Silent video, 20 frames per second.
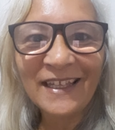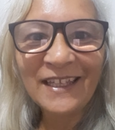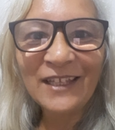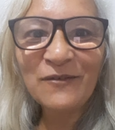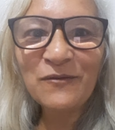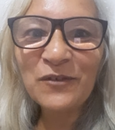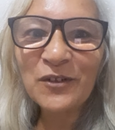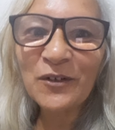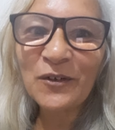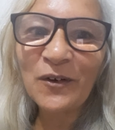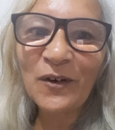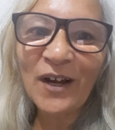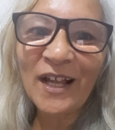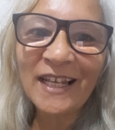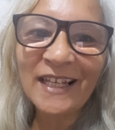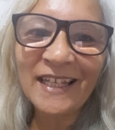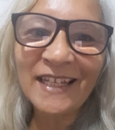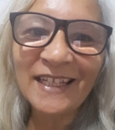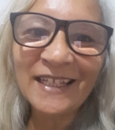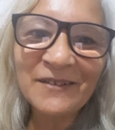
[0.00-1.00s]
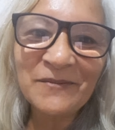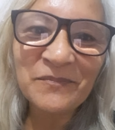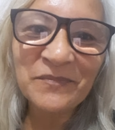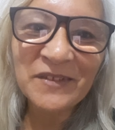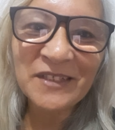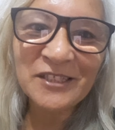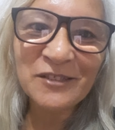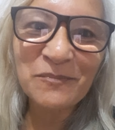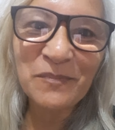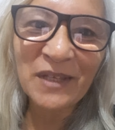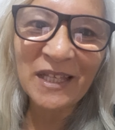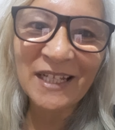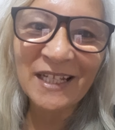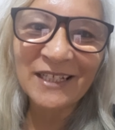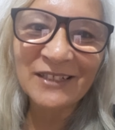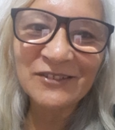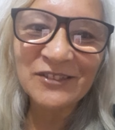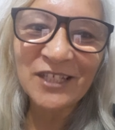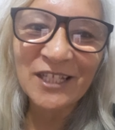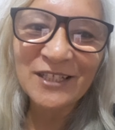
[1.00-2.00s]
e ficou ali
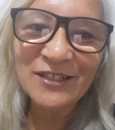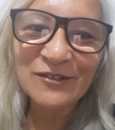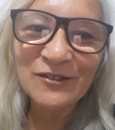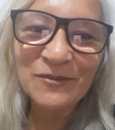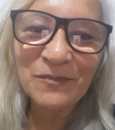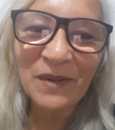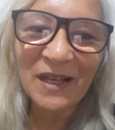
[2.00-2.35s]
esperando Jesus